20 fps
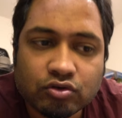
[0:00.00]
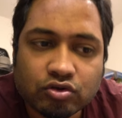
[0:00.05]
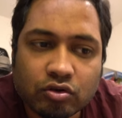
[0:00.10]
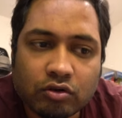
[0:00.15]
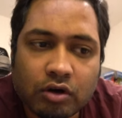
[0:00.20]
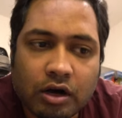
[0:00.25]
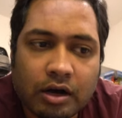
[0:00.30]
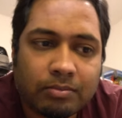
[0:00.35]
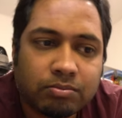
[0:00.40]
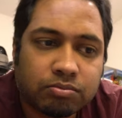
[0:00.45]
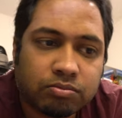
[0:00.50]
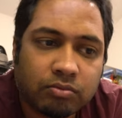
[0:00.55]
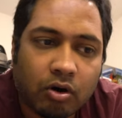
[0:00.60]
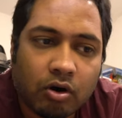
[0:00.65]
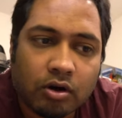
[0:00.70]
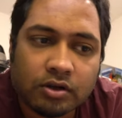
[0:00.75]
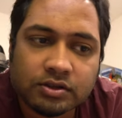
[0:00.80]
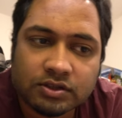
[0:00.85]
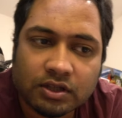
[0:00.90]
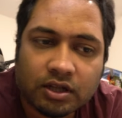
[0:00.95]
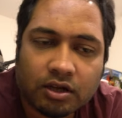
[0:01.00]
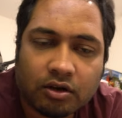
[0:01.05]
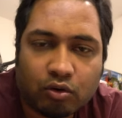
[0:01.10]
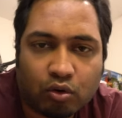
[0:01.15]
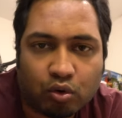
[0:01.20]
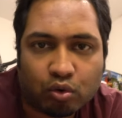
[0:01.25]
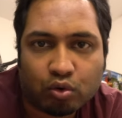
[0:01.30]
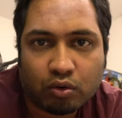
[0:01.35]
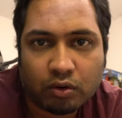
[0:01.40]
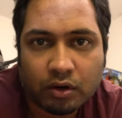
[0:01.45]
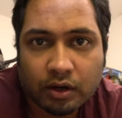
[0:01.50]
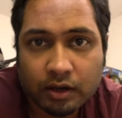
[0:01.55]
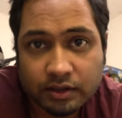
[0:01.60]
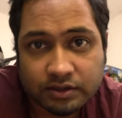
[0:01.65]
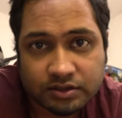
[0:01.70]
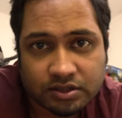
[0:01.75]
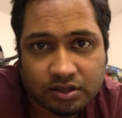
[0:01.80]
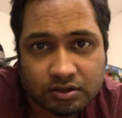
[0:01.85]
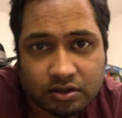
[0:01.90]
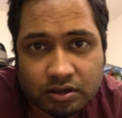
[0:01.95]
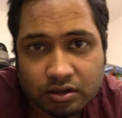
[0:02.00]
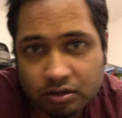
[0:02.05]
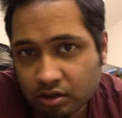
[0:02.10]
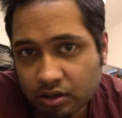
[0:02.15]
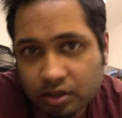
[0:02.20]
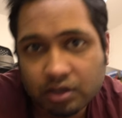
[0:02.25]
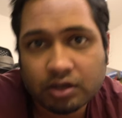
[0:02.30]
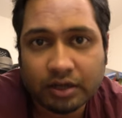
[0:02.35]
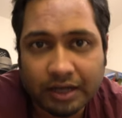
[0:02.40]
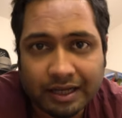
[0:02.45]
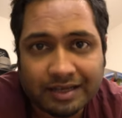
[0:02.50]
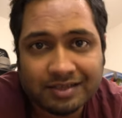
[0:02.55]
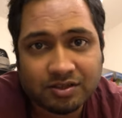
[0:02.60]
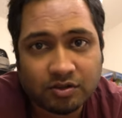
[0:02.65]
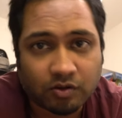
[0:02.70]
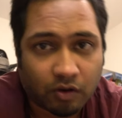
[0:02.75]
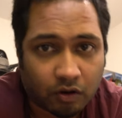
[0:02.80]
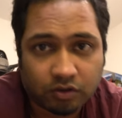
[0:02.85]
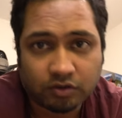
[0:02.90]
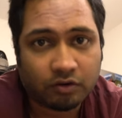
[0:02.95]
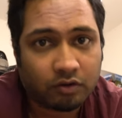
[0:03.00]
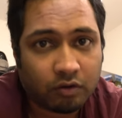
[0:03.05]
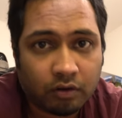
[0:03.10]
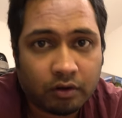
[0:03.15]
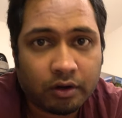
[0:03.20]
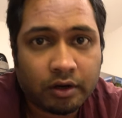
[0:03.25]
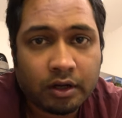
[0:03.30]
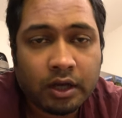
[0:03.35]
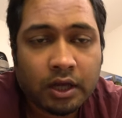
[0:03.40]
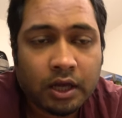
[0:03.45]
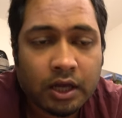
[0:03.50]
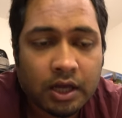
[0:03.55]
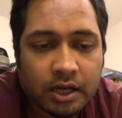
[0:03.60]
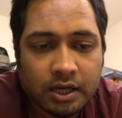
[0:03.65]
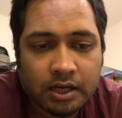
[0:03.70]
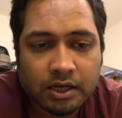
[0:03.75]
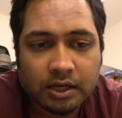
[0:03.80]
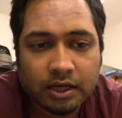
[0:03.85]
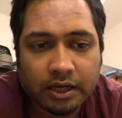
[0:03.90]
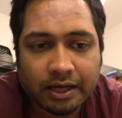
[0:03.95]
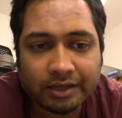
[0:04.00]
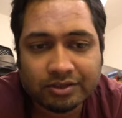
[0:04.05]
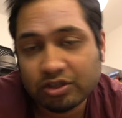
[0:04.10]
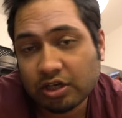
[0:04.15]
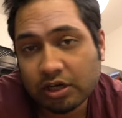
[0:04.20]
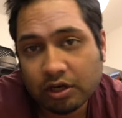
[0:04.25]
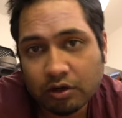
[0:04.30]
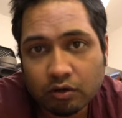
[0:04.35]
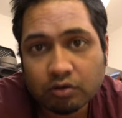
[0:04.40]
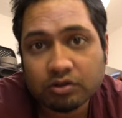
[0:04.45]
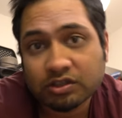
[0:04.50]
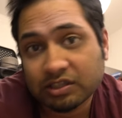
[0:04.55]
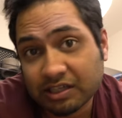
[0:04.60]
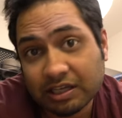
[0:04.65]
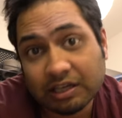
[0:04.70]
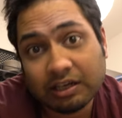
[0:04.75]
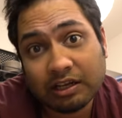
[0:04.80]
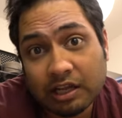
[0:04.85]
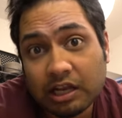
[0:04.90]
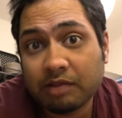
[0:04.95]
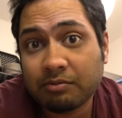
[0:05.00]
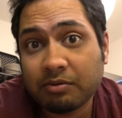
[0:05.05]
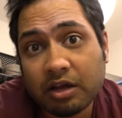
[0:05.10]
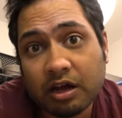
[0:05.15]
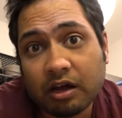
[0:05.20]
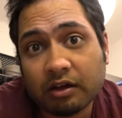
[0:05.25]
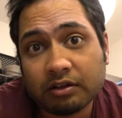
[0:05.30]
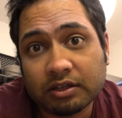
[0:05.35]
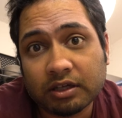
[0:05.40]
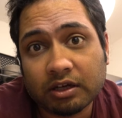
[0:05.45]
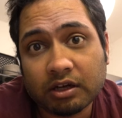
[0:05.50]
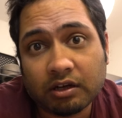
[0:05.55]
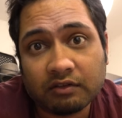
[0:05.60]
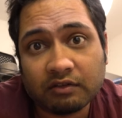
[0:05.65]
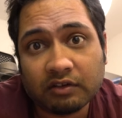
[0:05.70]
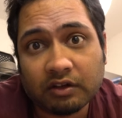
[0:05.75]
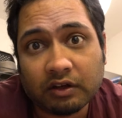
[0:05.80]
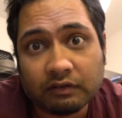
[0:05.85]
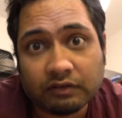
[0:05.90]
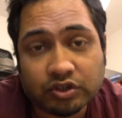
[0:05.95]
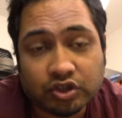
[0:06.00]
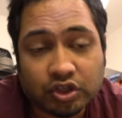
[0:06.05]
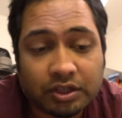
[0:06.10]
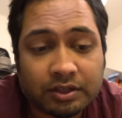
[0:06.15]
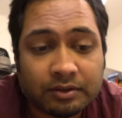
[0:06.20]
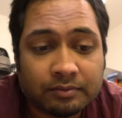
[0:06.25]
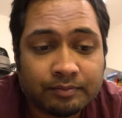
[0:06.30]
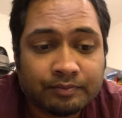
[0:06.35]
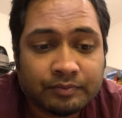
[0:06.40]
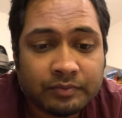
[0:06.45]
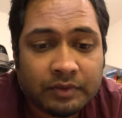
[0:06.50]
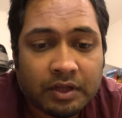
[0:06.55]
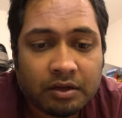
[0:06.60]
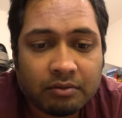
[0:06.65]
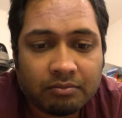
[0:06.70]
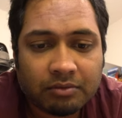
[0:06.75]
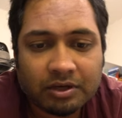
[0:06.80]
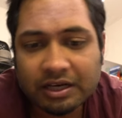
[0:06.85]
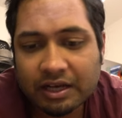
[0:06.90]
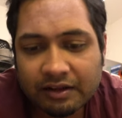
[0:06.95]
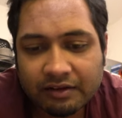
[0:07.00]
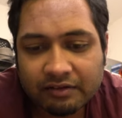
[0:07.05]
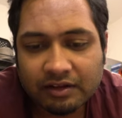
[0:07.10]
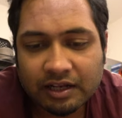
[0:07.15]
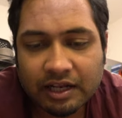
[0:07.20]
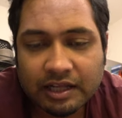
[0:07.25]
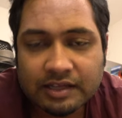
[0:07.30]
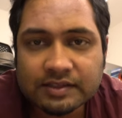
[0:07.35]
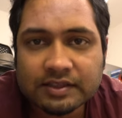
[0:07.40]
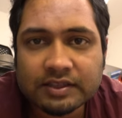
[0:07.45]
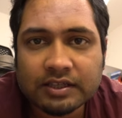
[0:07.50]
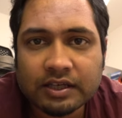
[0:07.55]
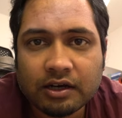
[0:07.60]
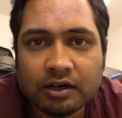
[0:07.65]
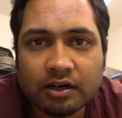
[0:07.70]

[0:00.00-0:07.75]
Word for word: उसको आप और ज़्यादा कुरकुरा कर सकते हैं दैन टेस्ट ऑल्सो गुड एक्चुअली लोग स्किन के लिए भी खाते हैं काफ़ी काफ़ी चिकन बट नैस लेस